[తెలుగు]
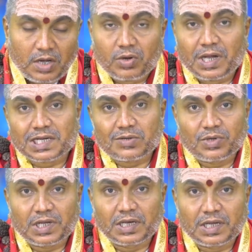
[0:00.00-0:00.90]
అవకాశం
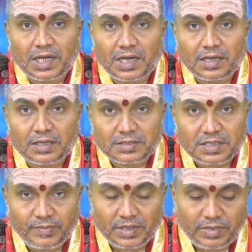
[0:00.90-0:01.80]
ఉంటే కనుక
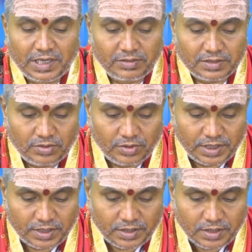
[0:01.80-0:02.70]
శ్రీమద్
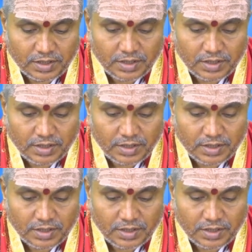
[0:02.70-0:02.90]
భాగవతంలోని